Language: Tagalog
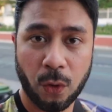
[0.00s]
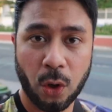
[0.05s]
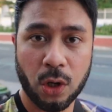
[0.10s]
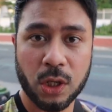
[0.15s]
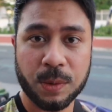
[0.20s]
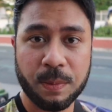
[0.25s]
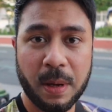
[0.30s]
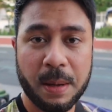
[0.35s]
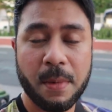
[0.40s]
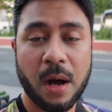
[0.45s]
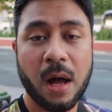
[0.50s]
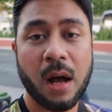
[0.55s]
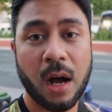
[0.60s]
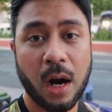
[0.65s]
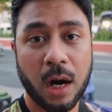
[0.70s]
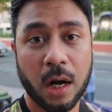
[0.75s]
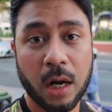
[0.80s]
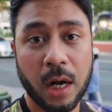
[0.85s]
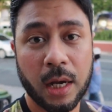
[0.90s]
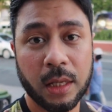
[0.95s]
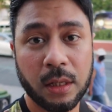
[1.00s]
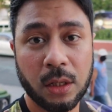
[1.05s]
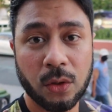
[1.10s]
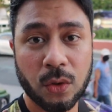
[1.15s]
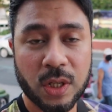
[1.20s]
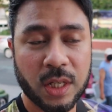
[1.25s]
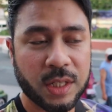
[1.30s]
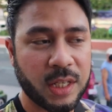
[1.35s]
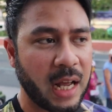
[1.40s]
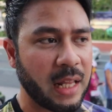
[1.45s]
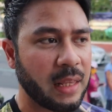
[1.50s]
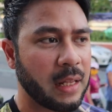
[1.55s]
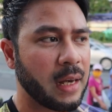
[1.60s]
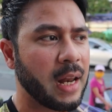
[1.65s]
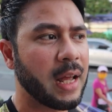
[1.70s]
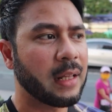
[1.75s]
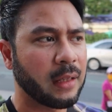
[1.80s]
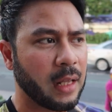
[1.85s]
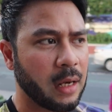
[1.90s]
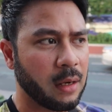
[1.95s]
of course may mga car guy dito sa
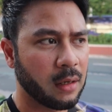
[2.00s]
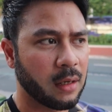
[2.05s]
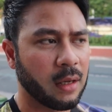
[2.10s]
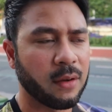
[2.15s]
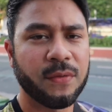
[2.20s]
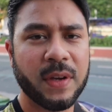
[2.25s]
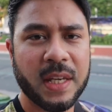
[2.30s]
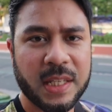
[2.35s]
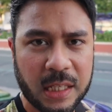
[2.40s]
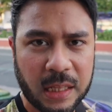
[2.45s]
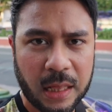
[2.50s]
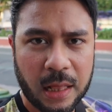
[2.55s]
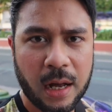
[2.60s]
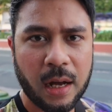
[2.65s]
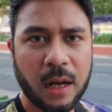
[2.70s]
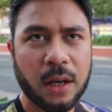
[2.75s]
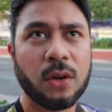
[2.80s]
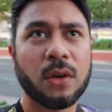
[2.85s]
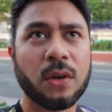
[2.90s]
channel natin visit lang